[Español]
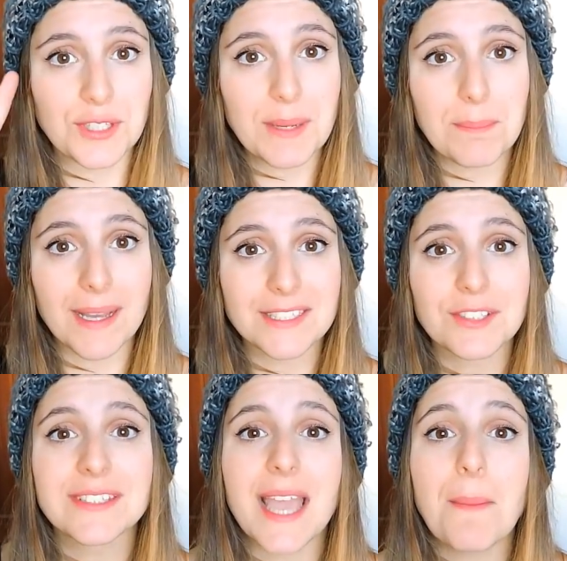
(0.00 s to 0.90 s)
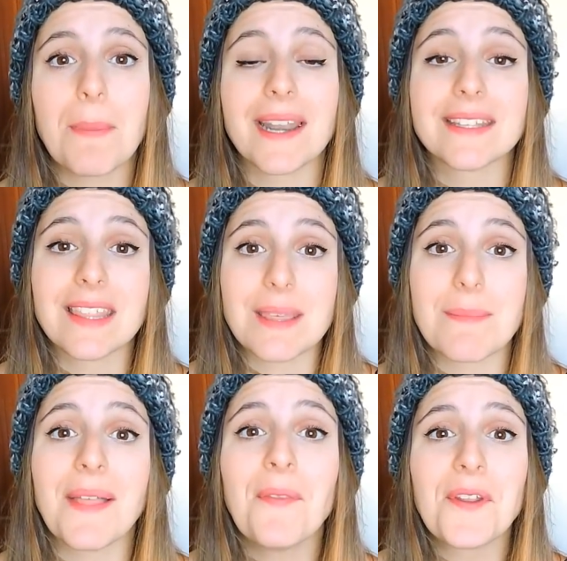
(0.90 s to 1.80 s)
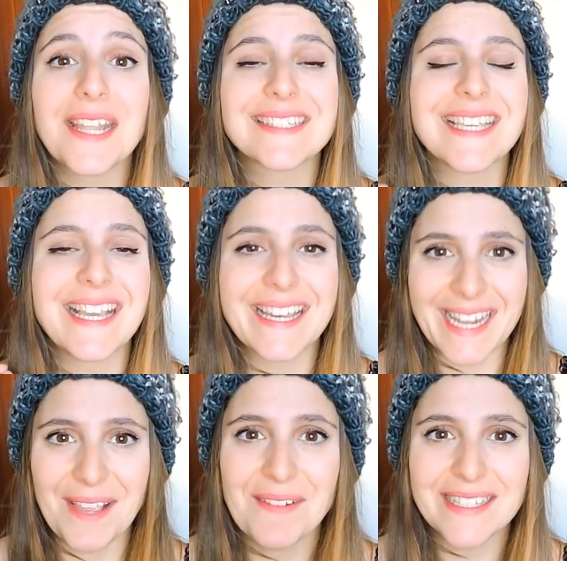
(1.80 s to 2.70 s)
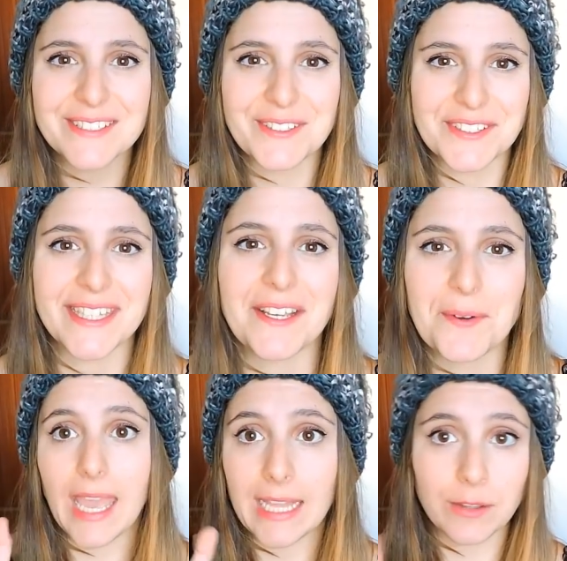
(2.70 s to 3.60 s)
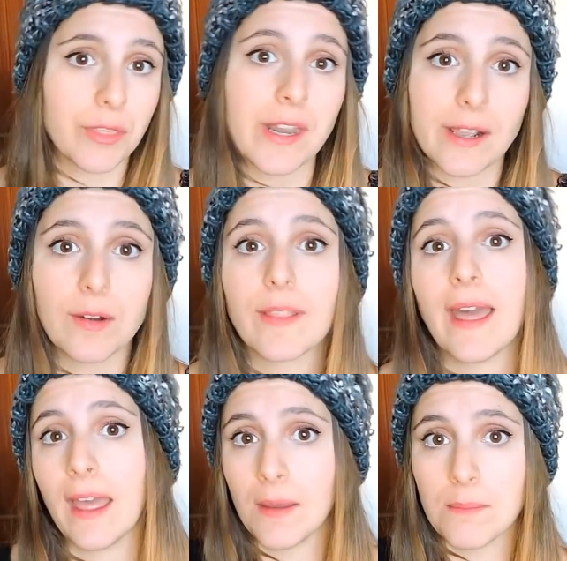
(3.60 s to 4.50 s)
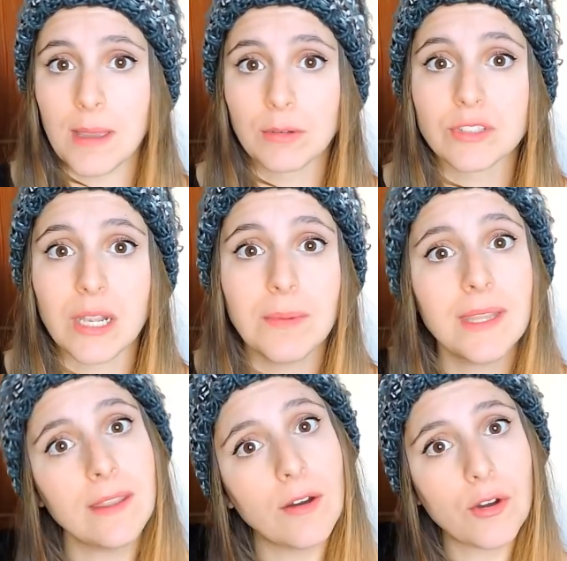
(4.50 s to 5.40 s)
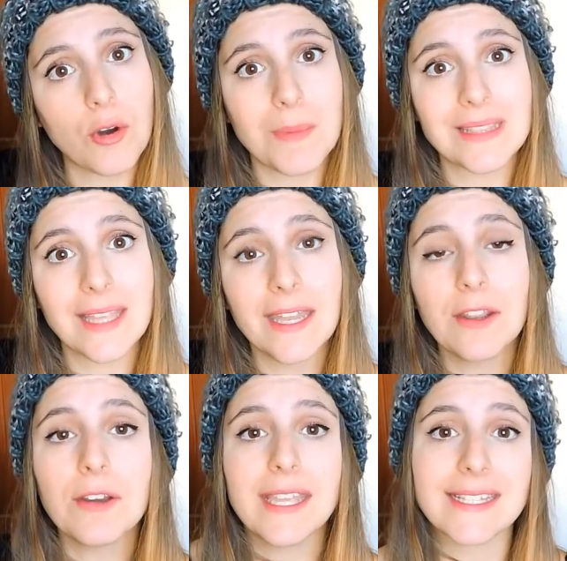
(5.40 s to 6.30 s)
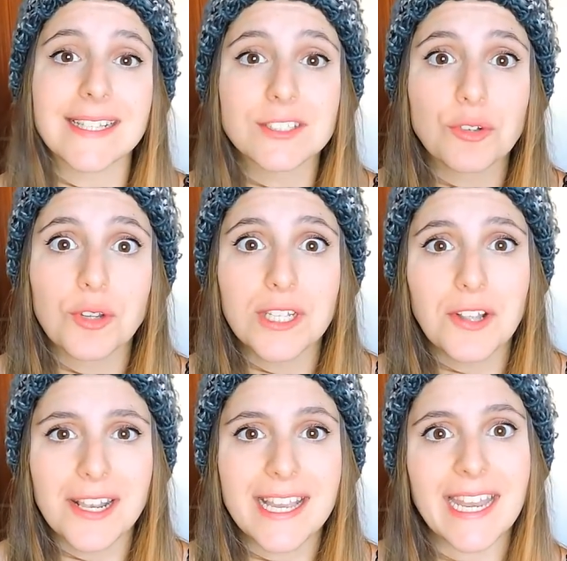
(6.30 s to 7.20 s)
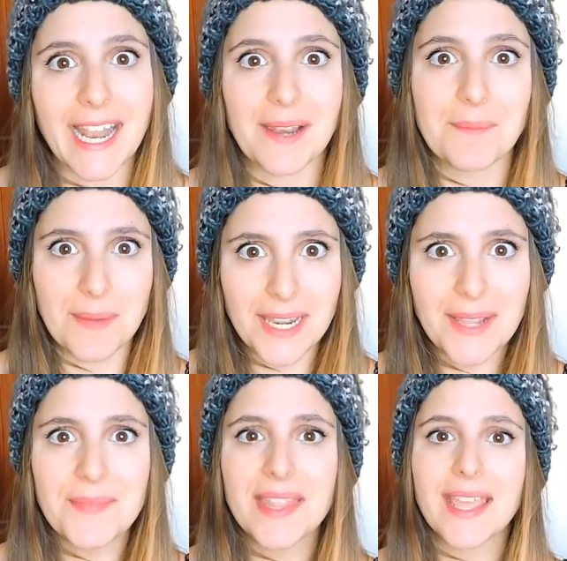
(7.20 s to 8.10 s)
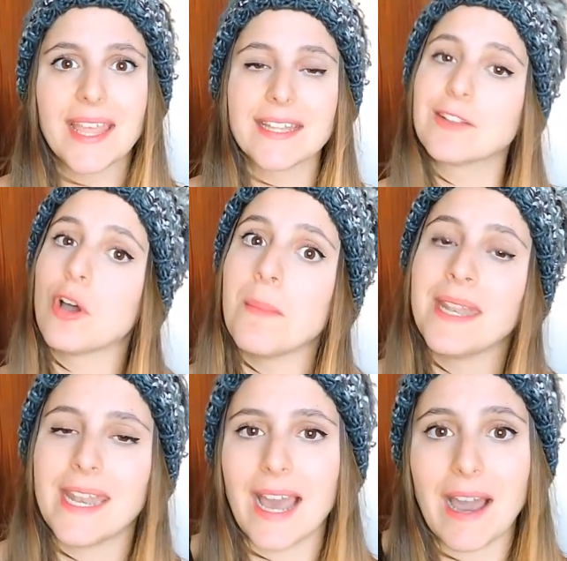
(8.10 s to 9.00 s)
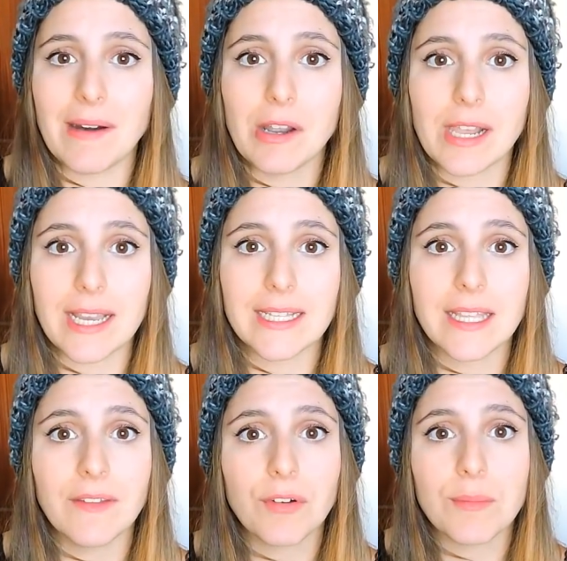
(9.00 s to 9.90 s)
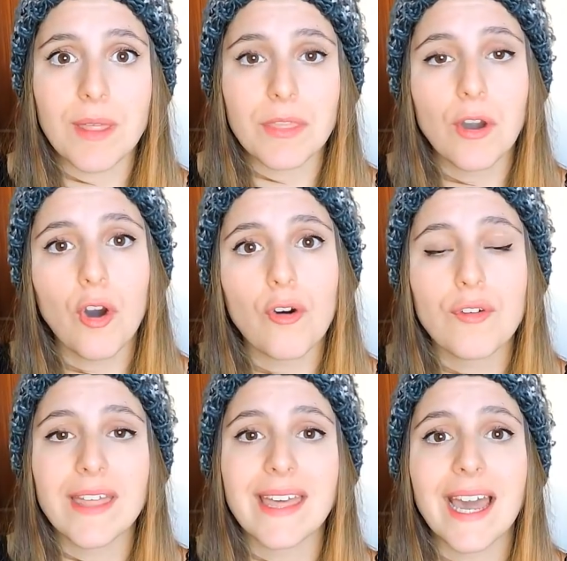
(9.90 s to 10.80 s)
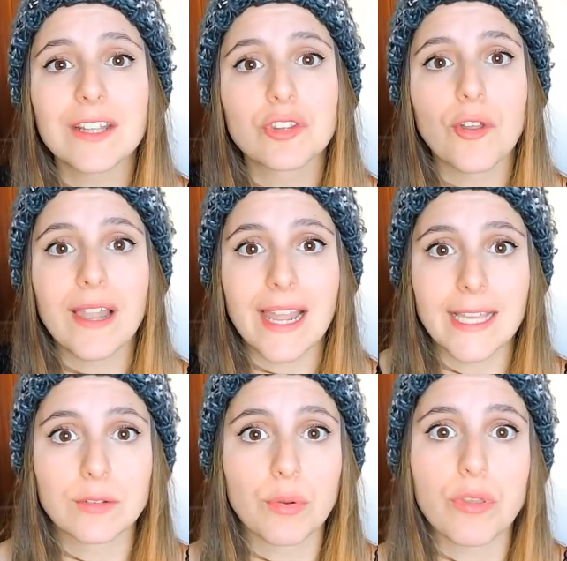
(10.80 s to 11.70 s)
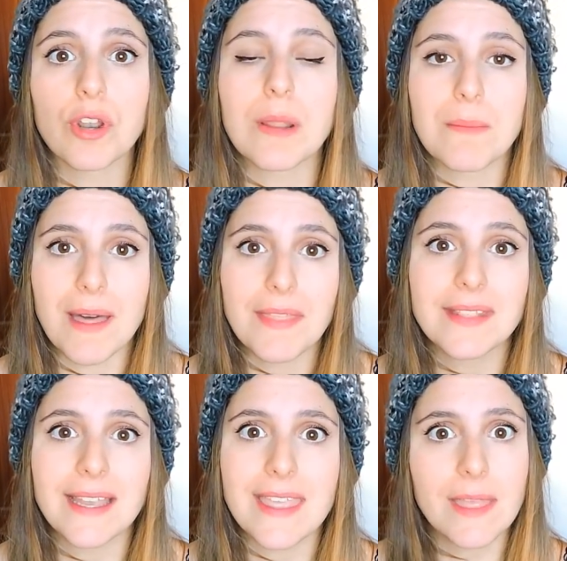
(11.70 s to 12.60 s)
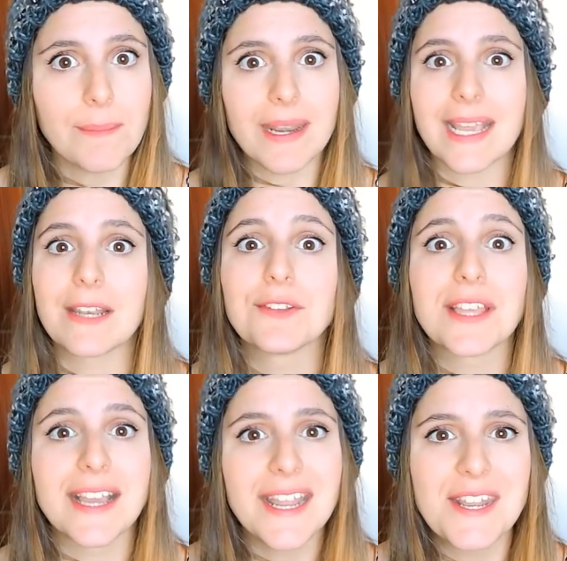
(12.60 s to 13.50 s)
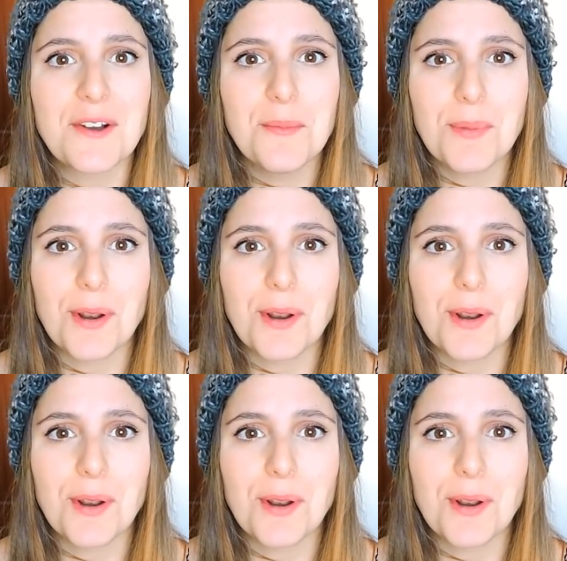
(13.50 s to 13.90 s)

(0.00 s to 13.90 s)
tres pasos estáis participando en este increíble sorteo. Entonces recordad, me gusta el vídeo, comentario y estar suscrito al canal, ¿vale? De todas maneras, abajo en la cajita de información os voy a dejar todas las instrucciones más detalladas para que no tengáis ningún